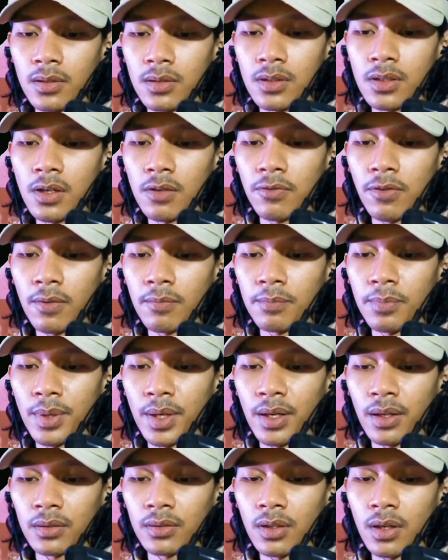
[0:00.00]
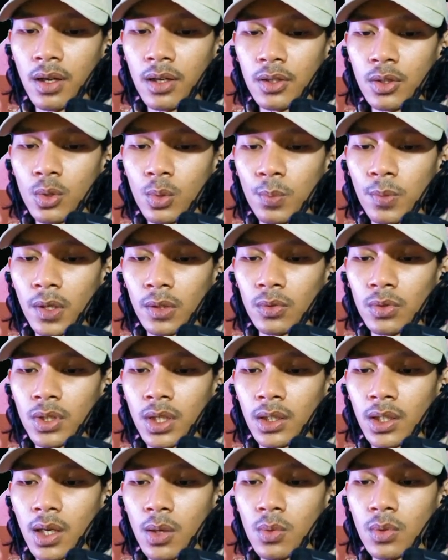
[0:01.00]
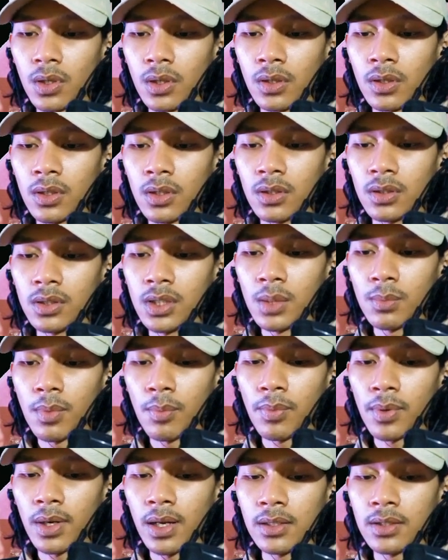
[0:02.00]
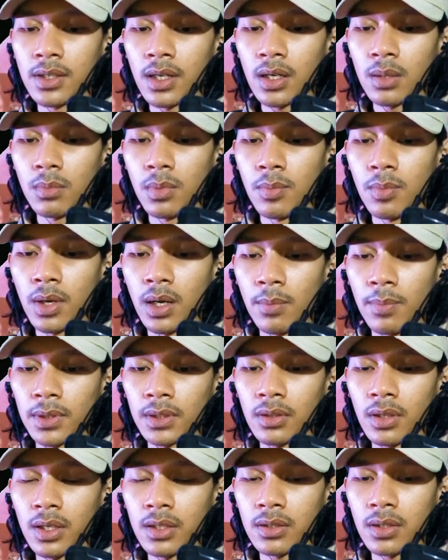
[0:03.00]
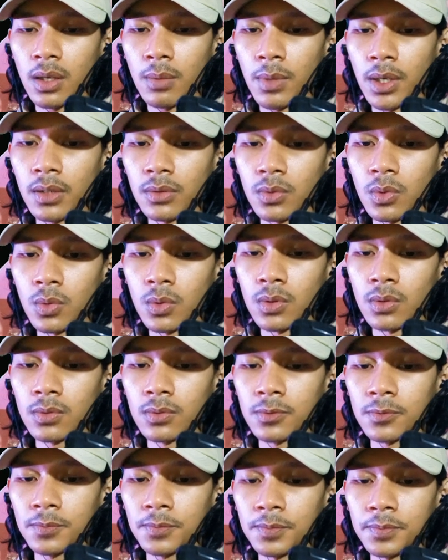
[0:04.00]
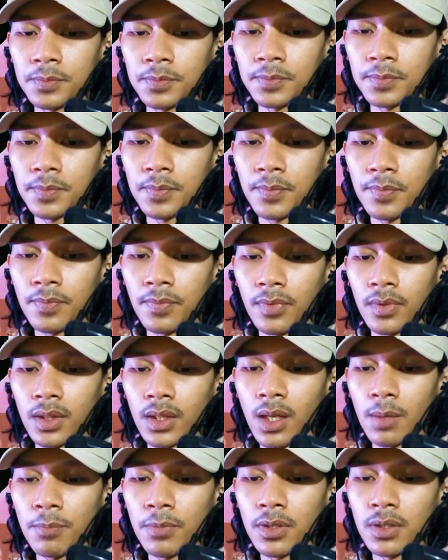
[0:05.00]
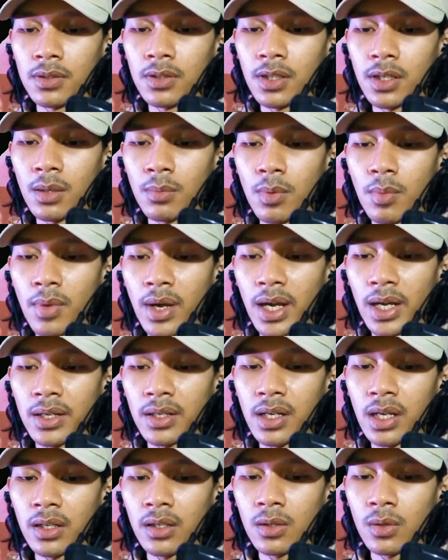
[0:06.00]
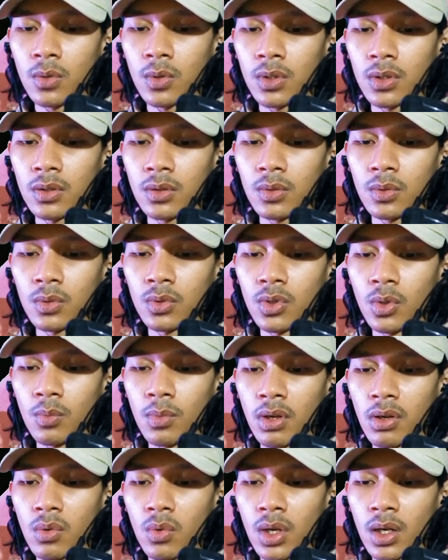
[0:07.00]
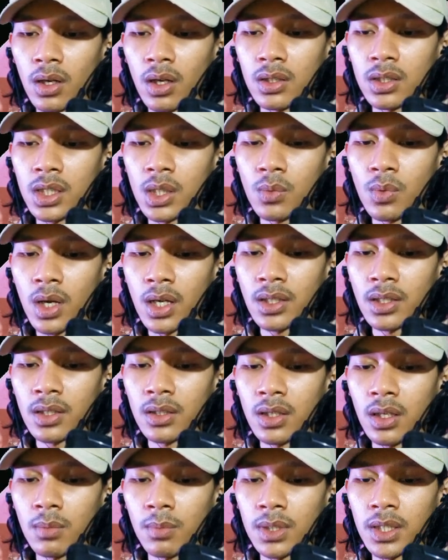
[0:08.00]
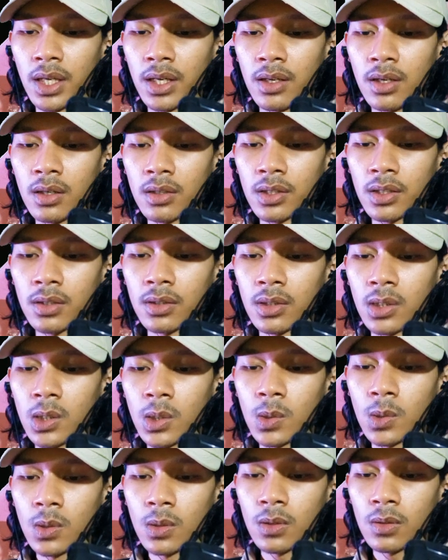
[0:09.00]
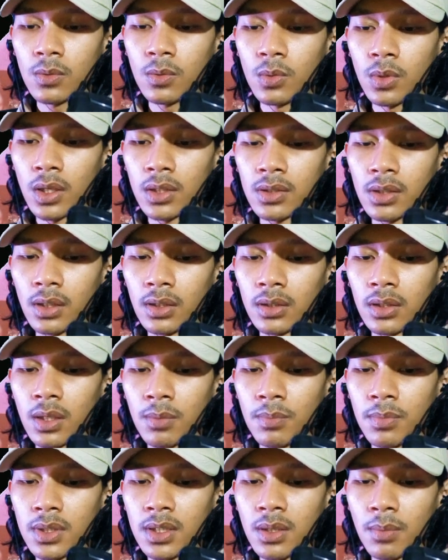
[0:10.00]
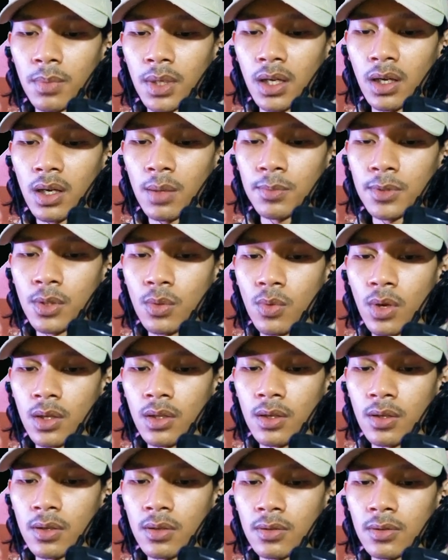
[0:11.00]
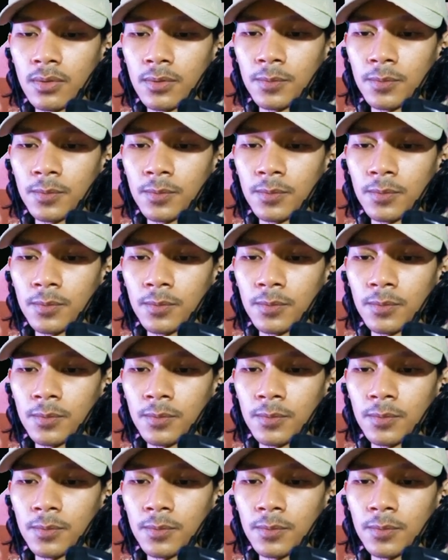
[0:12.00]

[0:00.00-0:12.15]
dia vampir yang telah hidup ratusan tahun dia mempelajari beberapa trik selama itu. Tapi jika memakai Nightrun untuk mengeluarkan jiwanya dan menyegelnya, kurasa kita bisa menangkap jiwanya.